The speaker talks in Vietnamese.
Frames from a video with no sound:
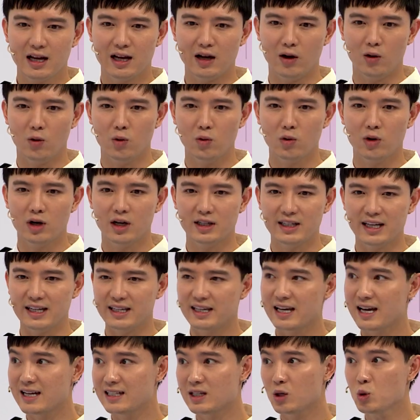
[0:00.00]
cậu uh, chàng
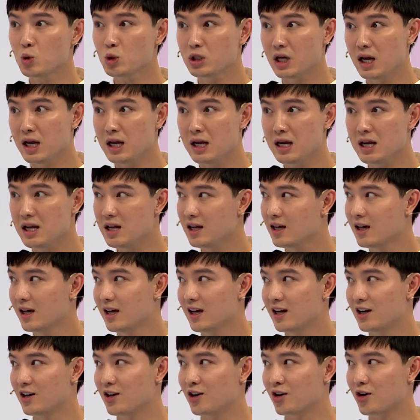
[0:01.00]
trai xấu xí,
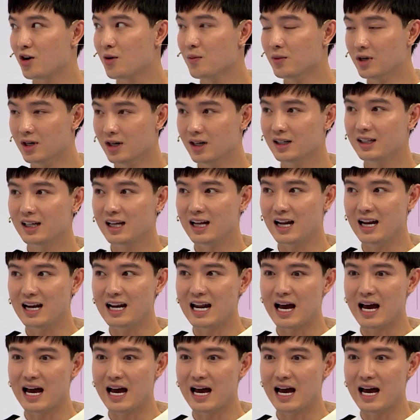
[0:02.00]
rồi có bữa thì lại